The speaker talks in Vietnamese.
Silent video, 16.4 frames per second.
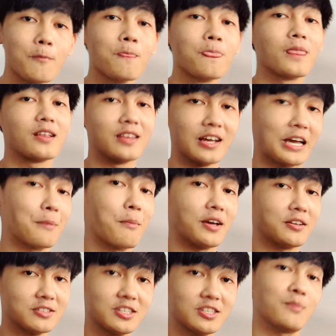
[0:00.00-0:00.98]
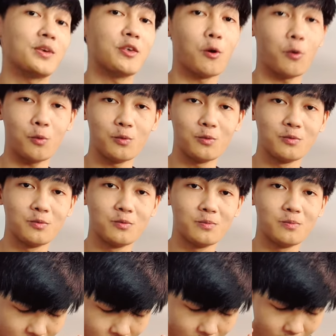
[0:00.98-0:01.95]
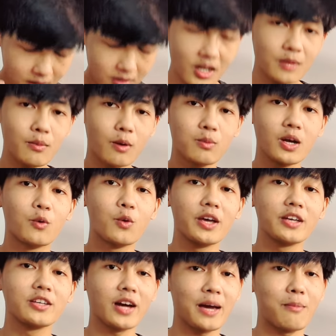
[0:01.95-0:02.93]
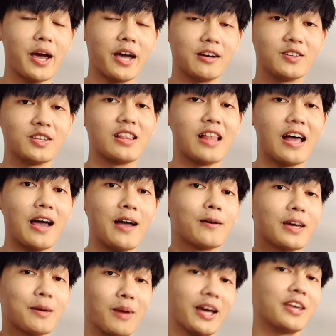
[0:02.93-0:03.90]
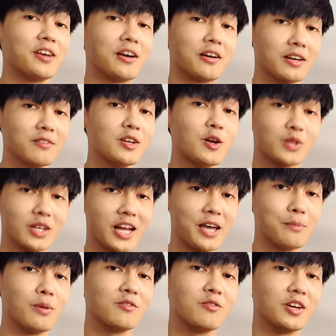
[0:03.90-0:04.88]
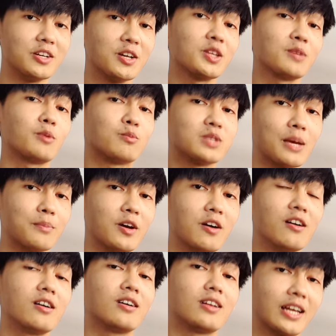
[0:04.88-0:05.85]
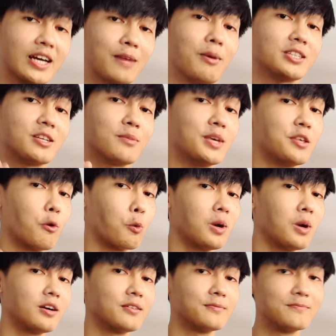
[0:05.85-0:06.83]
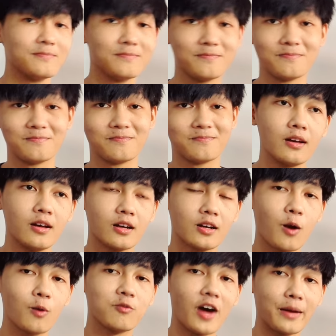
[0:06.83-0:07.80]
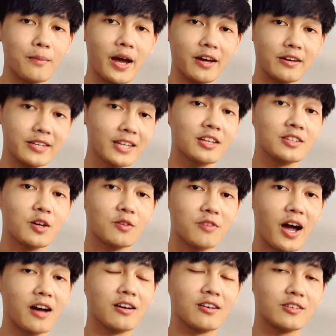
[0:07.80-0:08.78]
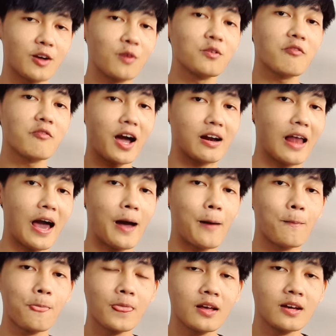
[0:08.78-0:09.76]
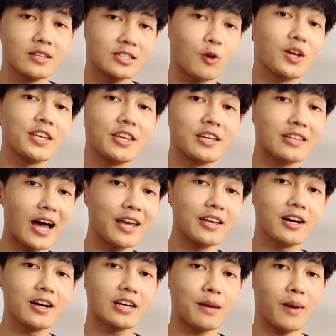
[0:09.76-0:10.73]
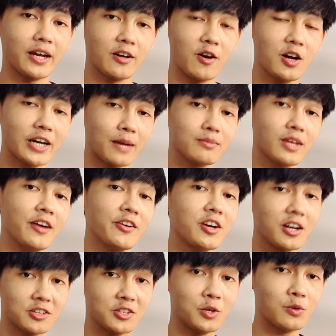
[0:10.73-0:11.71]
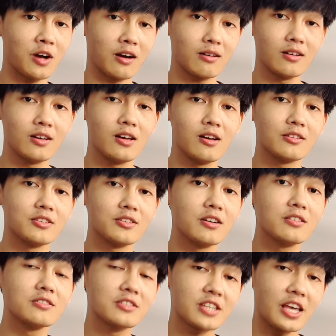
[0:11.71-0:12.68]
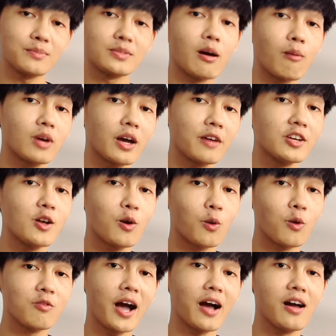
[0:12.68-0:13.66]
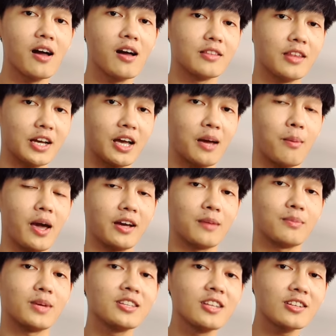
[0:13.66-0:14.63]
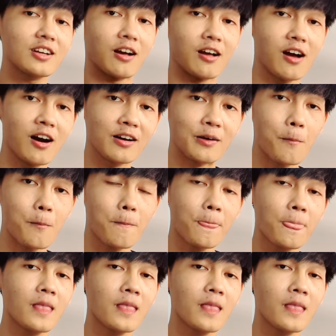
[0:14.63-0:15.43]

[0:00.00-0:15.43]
á thì các bạn sẽ bị dụ nên một lời khuyên cho các bạn đó chính là các bạn hãy dừng cái video tại đây bởi vì nếu tiếp tục xem nữa là các bạn sẽ bị dụ á có một vài bạn nhắn tin cho văn nói với văn là sau khi chia tay á các bạn đó cảm thấy rất là tiêu cực nhưng xem xong cái video của văn á thì các bạn cảm thấy tích cực hơn